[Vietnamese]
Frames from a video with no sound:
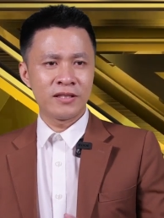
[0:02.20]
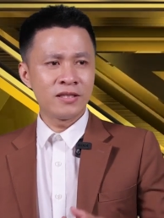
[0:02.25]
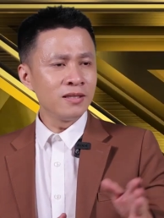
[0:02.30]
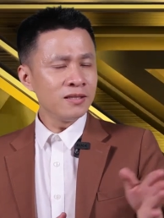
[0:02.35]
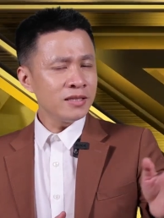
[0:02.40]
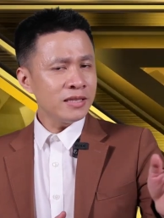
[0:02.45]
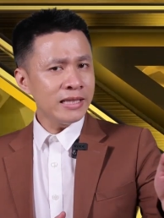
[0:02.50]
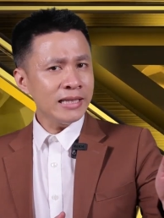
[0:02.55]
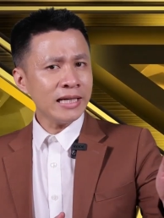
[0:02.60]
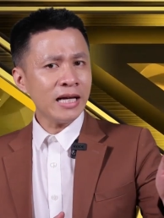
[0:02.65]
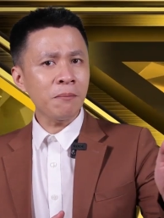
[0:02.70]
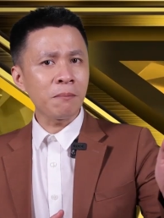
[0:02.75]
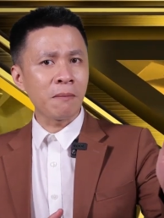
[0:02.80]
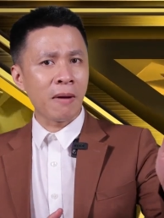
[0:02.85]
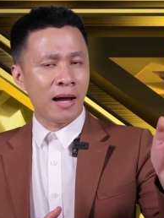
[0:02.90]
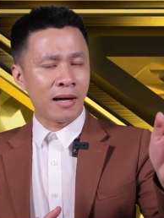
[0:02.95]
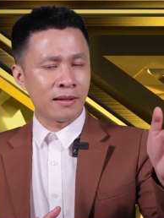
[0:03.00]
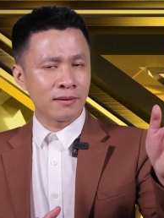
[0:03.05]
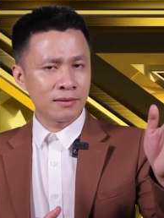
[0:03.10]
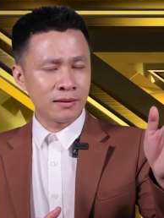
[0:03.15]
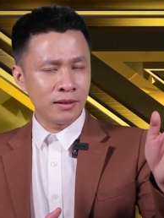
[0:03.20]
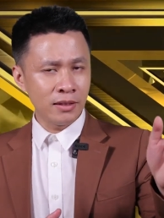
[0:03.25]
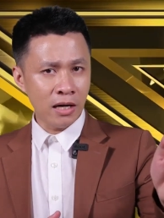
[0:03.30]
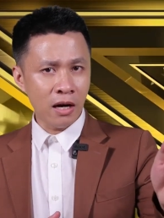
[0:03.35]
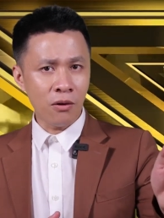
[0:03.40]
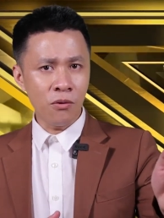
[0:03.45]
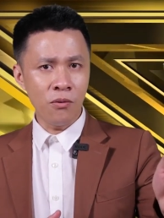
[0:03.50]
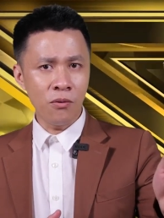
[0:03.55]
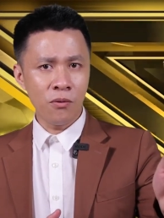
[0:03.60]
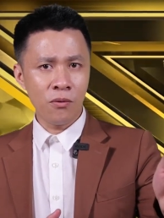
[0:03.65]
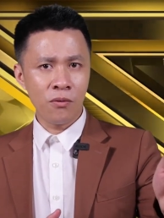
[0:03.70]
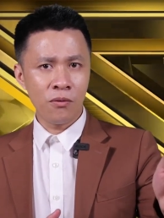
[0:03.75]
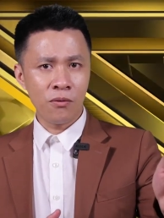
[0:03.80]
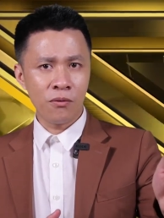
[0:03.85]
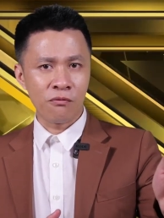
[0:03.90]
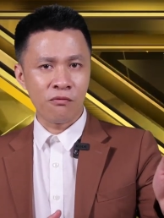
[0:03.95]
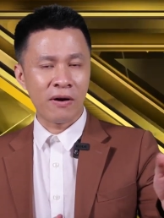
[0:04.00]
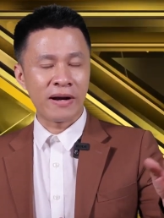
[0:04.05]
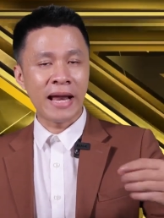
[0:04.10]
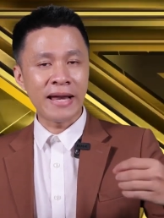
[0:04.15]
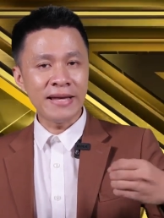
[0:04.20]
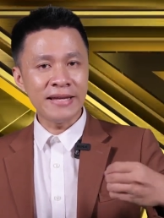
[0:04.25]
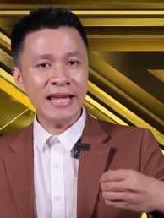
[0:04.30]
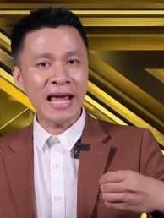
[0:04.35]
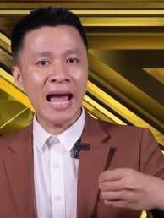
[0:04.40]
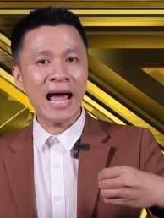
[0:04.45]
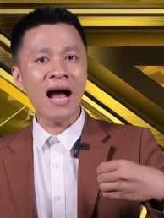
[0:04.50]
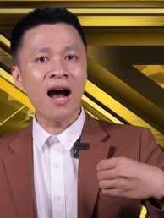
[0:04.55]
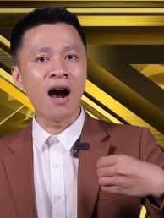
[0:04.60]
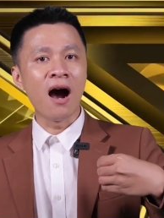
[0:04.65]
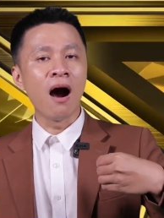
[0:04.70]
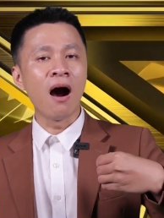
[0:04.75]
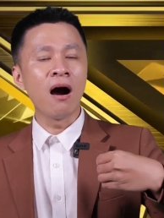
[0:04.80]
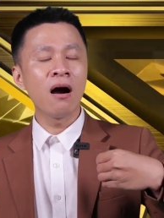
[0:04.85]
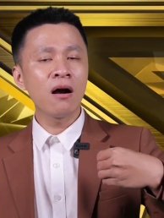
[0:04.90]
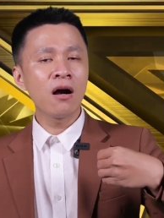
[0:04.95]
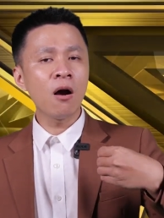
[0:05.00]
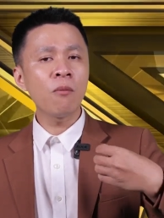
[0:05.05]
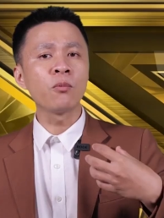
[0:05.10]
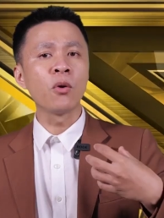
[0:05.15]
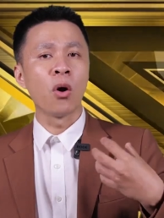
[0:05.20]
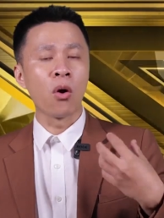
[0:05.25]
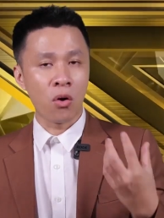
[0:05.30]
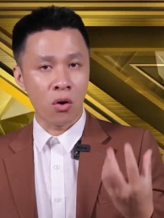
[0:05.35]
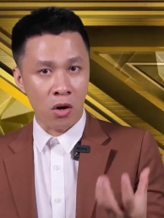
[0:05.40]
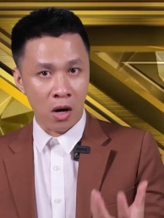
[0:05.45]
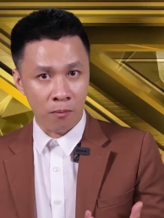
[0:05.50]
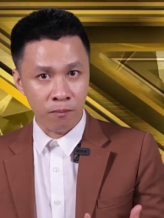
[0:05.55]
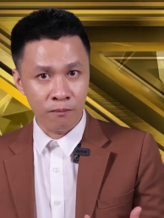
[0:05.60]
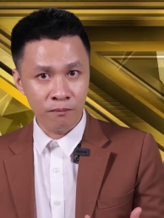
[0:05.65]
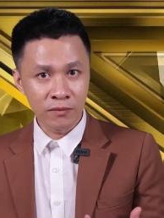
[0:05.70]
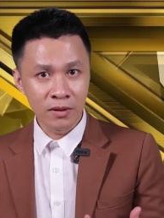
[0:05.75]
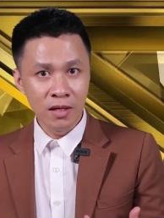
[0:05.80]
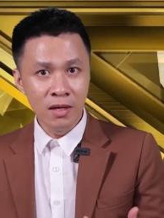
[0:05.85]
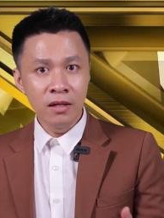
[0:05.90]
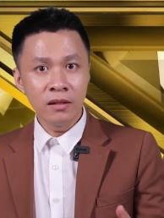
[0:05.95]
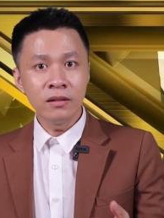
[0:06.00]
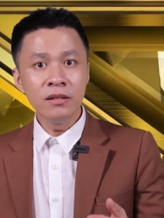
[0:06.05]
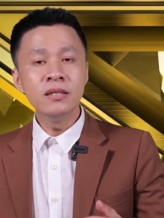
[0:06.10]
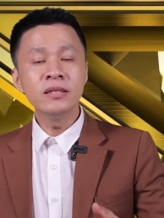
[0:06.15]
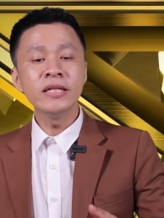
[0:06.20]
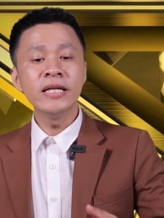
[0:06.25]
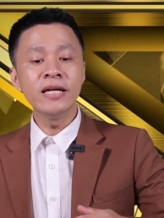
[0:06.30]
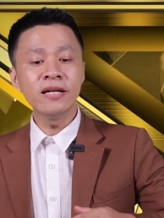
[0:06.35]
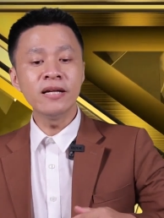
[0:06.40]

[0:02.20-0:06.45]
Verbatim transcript: chứng kiến các bạn thi đấu và đánh giá ở góc độ khoa học. Đương